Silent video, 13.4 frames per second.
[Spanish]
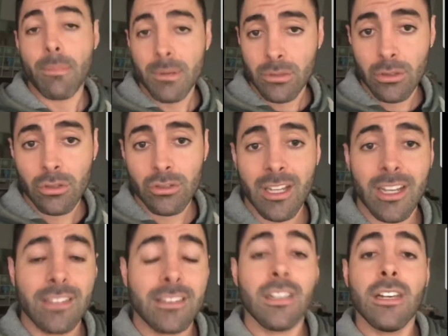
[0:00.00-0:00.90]
ya pasó el
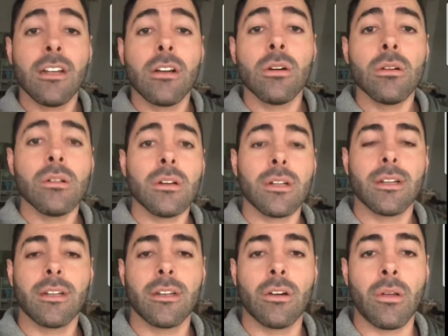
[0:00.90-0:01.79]
dosaje tílico,
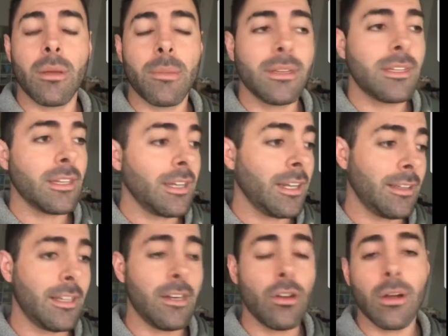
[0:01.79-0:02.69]

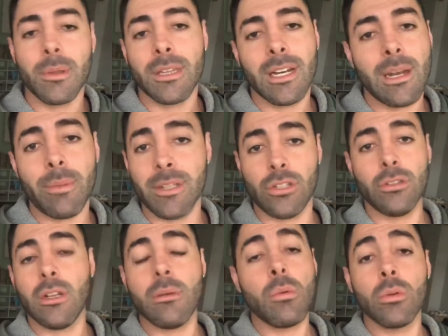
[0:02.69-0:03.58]
Obviamente he tenido que meter la
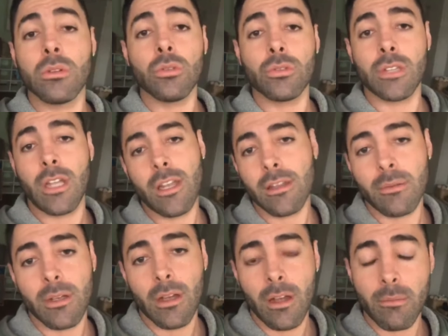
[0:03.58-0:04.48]
presión del mundo, ustedes
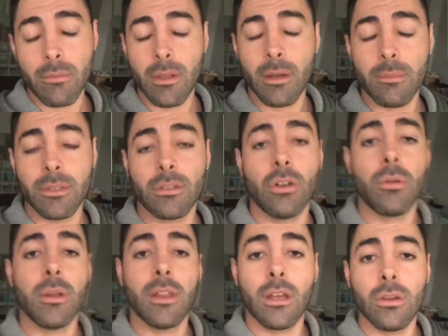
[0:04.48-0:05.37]
ya han,
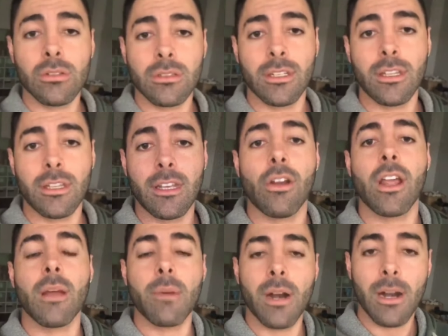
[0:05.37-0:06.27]
visto los videos, he tenido
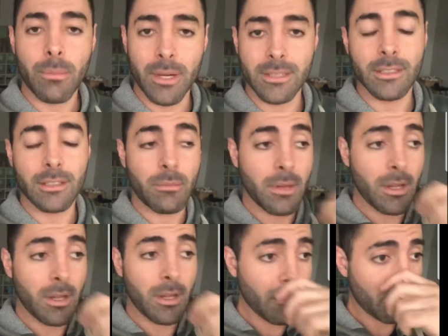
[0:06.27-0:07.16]
que llamar a la
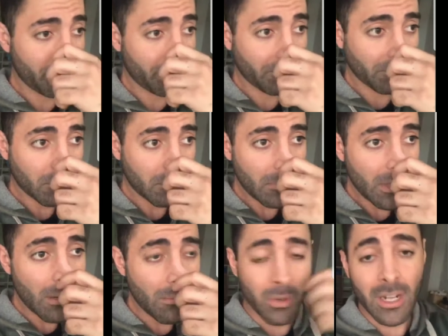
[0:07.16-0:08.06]
prensa también,
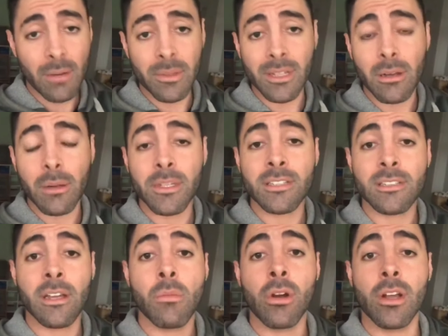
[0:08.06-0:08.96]
porque
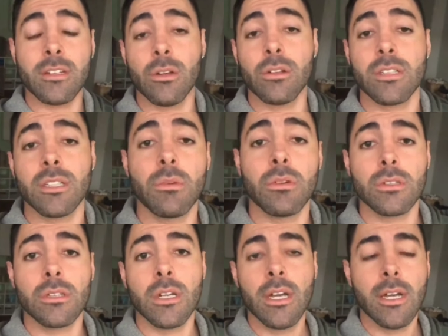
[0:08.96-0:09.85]
lamentablemente sabemos que si no
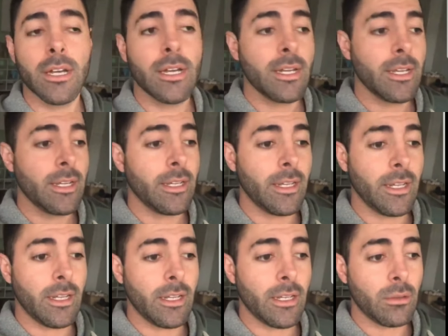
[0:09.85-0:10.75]
hacemos
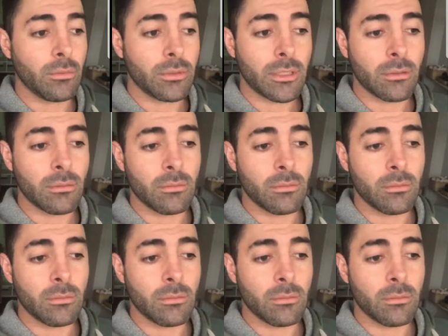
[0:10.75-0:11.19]
eh,